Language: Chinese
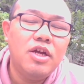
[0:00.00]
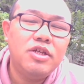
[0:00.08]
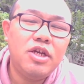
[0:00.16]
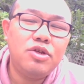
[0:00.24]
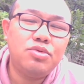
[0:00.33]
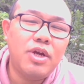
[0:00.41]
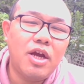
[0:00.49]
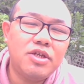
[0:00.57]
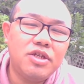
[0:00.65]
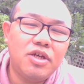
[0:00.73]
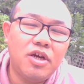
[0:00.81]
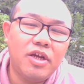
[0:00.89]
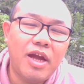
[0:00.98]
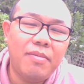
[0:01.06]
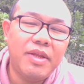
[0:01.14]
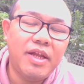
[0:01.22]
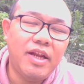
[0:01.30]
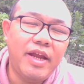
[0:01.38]
这主要是和他
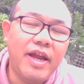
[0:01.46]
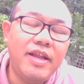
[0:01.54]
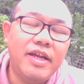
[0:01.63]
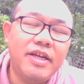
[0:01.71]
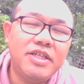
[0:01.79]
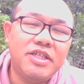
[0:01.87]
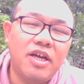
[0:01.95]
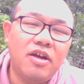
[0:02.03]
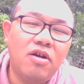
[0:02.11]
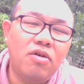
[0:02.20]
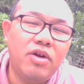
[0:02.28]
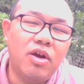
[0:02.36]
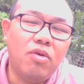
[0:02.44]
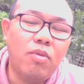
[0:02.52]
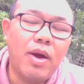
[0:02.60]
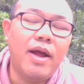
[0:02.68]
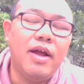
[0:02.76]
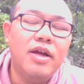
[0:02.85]
们的年龄结构有
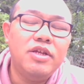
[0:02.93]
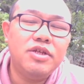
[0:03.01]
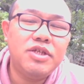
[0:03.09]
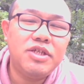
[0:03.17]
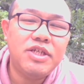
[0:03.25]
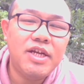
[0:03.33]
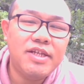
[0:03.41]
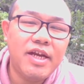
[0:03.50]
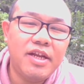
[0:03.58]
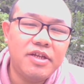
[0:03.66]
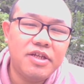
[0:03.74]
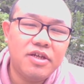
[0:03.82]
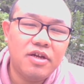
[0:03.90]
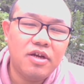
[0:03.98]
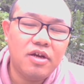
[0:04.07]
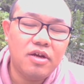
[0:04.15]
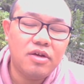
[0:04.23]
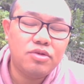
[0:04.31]
关，就是现在的这
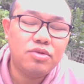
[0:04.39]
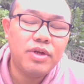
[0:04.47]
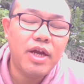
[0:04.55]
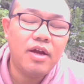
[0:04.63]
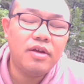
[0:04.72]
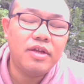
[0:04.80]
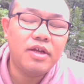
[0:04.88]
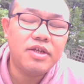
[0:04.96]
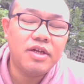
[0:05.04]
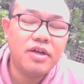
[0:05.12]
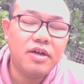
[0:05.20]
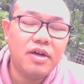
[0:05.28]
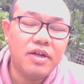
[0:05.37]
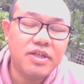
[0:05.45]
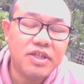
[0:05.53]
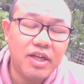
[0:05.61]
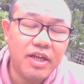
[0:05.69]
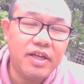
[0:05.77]
个中央的这个
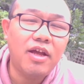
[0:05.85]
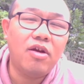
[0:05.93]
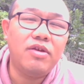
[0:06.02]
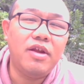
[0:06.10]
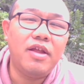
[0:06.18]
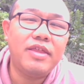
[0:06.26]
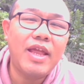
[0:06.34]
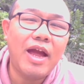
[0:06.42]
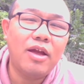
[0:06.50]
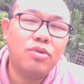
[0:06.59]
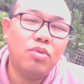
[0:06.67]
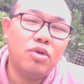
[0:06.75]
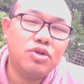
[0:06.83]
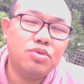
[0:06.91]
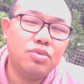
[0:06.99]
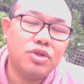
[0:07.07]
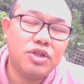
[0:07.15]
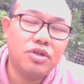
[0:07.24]
领导人，呢，大多
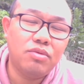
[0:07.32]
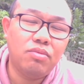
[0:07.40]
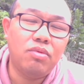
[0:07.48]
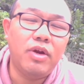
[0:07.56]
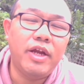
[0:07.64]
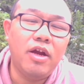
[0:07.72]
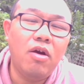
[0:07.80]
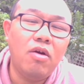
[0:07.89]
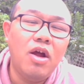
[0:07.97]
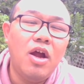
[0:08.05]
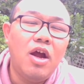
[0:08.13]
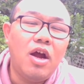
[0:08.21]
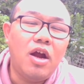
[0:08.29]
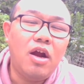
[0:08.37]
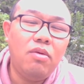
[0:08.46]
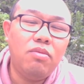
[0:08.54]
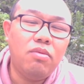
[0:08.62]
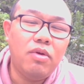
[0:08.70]
数是五零后，
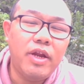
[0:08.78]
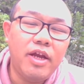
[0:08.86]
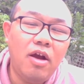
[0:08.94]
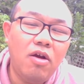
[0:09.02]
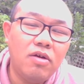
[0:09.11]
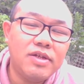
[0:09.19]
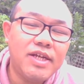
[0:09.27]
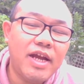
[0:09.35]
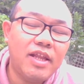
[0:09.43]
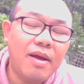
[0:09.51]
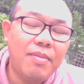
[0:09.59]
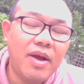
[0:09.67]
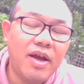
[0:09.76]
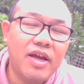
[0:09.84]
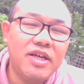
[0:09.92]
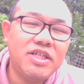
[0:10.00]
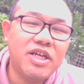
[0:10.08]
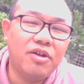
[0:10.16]
而五零后在他们
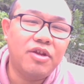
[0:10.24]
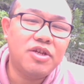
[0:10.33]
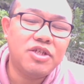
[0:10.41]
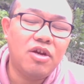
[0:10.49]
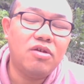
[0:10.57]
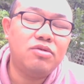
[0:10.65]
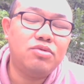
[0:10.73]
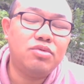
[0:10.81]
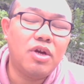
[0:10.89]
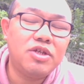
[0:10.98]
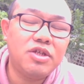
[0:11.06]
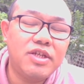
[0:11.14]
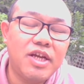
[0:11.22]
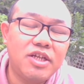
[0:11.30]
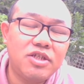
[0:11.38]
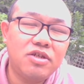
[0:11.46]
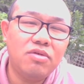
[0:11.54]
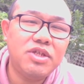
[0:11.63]
很小的时候，主要是在
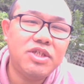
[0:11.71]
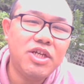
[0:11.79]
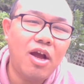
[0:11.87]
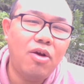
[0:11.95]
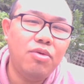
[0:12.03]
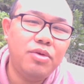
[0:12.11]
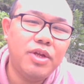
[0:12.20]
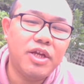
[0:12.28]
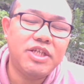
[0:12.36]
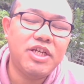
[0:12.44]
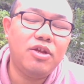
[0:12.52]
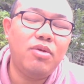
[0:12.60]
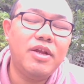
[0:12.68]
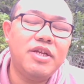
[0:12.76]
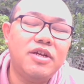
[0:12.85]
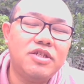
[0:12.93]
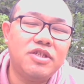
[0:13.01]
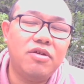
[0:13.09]
受教育的阶段，
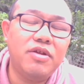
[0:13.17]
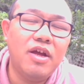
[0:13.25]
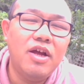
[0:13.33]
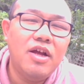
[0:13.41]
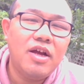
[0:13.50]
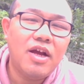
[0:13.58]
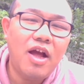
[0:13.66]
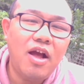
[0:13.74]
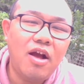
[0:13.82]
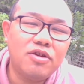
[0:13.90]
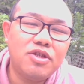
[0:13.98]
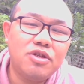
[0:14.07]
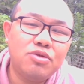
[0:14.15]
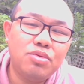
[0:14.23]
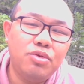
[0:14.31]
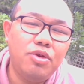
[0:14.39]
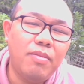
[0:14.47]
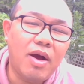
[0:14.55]
这个时候呢。刚好是
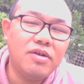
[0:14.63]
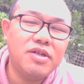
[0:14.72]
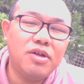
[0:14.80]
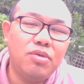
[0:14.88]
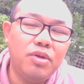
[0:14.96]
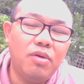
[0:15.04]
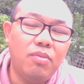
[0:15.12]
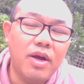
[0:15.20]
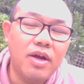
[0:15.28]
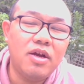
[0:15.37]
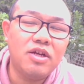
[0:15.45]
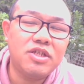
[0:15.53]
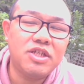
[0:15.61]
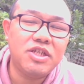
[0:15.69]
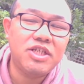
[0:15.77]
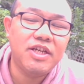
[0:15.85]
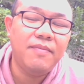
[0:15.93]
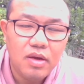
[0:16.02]
处于毛泽东的文革时
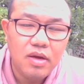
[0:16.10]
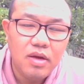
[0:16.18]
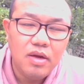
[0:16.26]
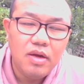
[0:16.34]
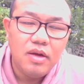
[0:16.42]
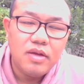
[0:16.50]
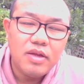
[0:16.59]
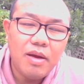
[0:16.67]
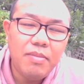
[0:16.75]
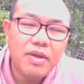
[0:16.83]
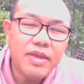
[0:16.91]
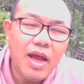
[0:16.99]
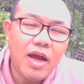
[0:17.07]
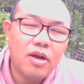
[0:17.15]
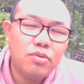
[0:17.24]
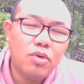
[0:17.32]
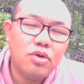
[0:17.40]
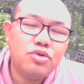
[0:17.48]
期，他们大
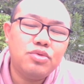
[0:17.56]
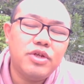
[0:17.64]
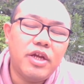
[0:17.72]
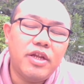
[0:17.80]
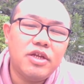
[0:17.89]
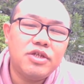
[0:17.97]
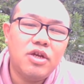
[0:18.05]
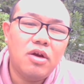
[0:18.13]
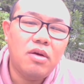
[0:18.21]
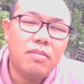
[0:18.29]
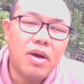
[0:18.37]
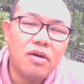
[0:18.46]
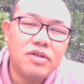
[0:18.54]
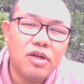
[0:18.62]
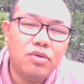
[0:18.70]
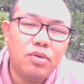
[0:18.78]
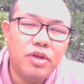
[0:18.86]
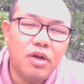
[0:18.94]
多数人呢受毛
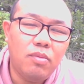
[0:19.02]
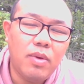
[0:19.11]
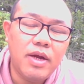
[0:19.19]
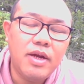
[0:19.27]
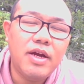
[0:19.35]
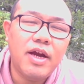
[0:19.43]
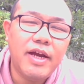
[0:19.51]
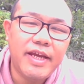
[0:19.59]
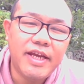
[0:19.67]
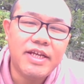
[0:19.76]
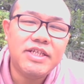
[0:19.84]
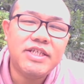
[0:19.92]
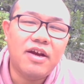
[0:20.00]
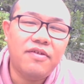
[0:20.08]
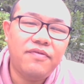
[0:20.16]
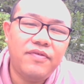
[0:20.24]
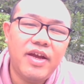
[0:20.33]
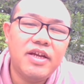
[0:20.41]
泽东的文革影响
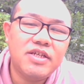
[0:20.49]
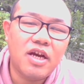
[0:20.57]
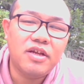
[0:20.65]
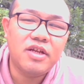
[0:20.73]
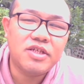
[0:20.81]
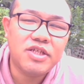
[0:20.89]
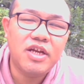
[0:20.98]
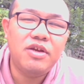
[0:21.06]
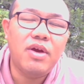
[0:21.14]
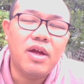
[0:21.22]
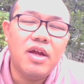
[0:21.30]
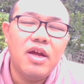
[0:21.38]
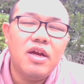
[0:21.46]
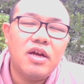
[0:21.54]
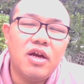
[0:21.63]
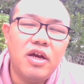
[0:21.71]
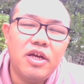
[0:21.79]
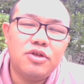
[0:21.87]
非常的深远，
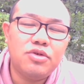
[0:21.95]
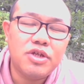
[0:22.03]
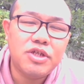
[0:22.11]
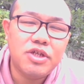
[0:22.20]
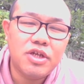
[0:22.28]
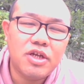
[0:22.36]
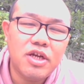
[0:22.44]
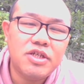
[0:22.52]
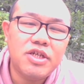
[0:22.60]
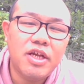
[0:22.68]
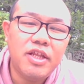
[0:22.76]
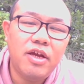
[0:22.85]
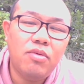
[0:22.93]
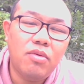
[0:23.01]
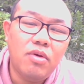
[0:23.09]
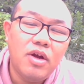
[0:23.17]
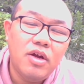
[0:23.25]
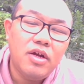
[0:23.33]
可以说是根深蒂
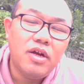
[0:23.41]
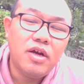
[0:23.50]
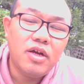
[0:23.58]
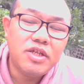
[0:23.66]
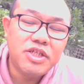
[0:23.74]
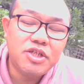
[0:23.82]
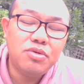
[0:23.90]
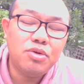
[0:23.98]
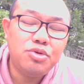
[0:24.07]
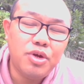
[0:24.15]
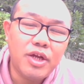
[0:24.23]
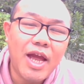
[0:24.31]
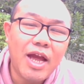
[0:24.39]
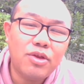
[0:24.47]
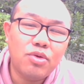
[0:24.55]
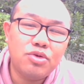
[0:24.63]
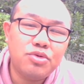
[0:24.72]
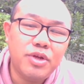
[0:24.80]
固。呃，其中绝大
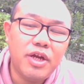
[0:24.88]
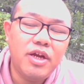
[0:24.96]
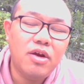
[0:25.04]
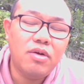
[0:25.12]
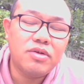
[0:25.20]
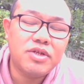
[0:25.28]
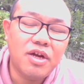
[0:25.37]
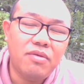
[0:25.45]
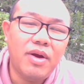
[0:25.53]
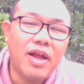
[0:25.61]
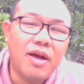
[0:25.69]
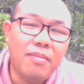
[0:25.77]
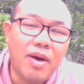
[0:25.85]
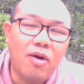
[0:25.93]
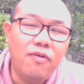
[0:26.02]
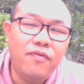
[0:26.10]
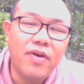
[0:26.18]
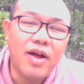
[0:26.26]
多数呢又成为了
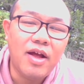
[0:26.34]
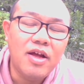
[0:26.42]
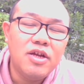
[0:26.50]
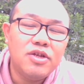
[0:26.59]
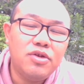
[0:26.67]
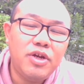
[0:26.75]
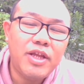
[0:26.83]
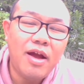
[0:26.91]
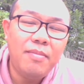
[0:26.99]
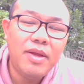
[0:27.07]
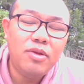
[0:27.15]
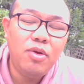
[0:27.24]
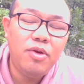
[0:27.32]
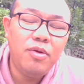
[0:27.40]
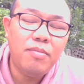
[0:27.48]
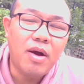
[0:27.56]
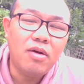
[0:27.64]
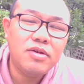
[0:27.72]
毛粉，所以他们对于
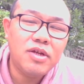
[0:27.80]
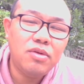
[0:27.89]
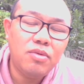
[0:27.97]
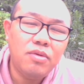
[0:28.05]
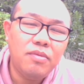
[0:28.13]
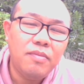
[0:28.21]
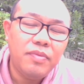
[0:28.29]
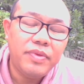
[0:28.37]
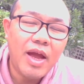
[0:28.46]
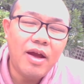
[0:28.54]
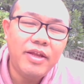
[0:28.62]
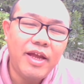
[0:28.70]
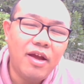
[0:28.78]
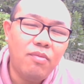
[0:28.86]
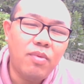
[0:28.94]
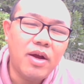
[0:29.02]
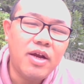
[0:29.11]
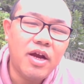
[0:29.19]
毛泽东。当年
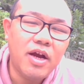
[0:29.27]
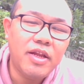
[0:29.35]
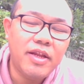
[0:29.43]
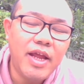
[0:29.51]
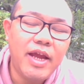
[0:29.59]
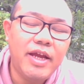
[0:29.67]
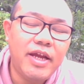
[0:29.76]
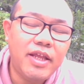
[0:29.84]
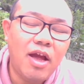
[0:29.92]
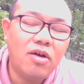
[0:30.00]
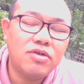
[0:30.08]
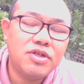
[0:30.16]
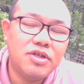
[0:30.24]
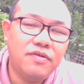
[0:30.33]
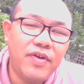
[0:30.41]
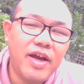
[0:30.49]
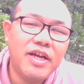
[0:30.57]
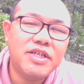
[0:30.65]
文革的那一套是
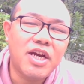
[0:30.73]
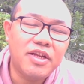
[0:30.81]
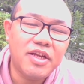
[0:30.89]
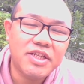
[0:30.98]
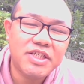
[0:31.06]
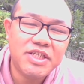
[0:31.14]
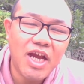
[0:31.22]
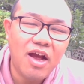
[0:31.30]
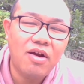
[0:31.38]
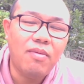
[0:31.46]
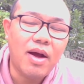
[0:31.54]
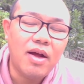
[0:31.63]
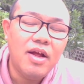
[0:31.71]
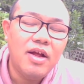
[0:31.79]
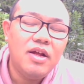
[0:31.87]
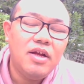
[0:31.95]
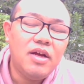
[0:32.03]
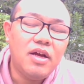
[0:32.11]
非常的向往，
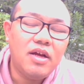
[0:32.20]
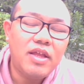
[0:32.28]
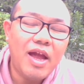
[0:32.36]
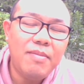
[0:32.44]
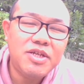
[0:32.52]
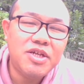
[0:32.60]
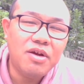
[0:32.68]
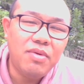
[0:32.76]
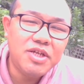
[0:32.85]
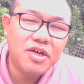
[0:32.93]
呃，他们成为这